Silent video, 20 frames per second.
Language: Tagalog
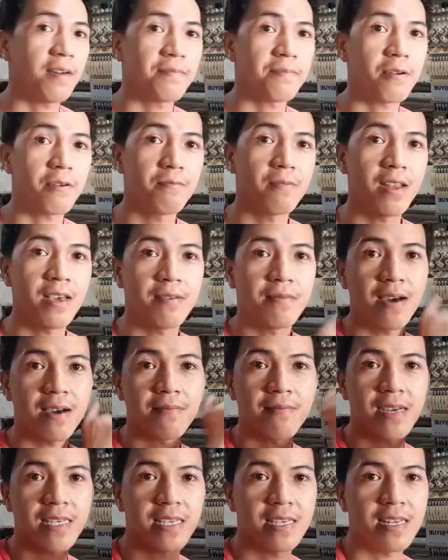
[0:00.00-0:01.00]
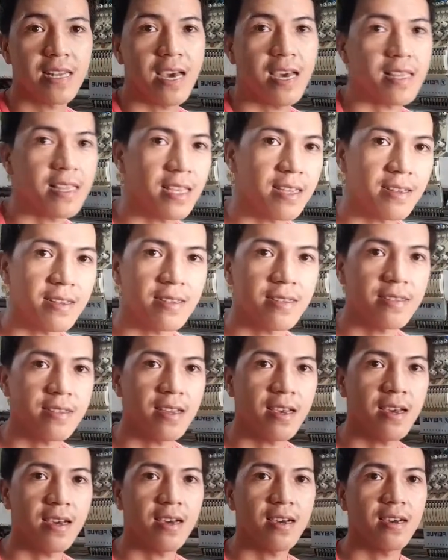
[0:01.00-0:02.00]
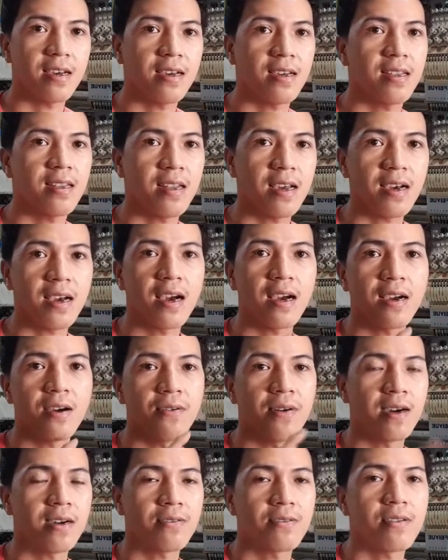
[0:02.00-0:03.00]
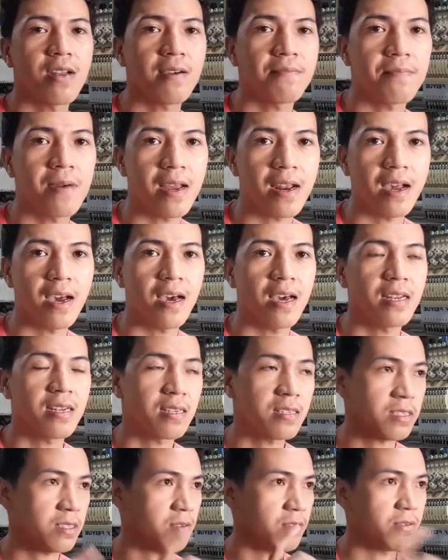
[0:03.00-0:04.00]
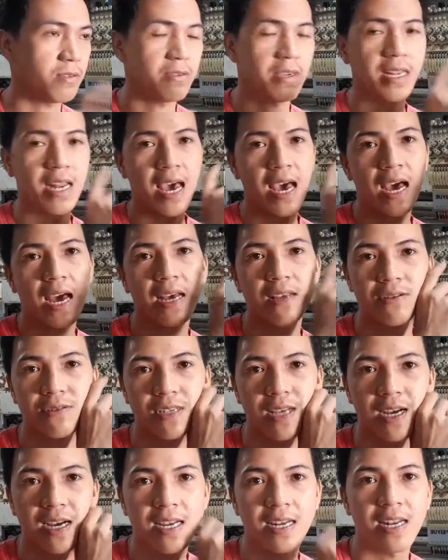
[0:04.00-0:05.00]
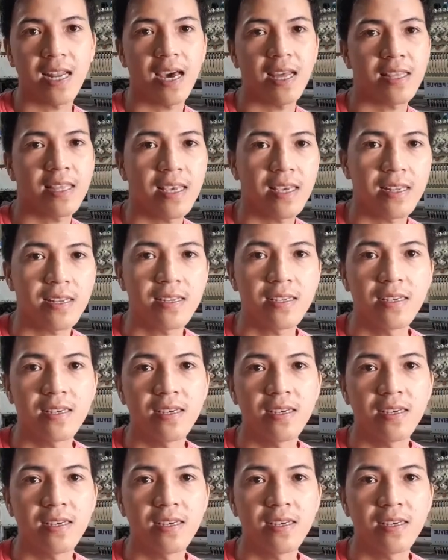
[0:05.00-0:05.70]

problema ang machine natin uh, nagagawang ko ng paraan so inaayos agad natin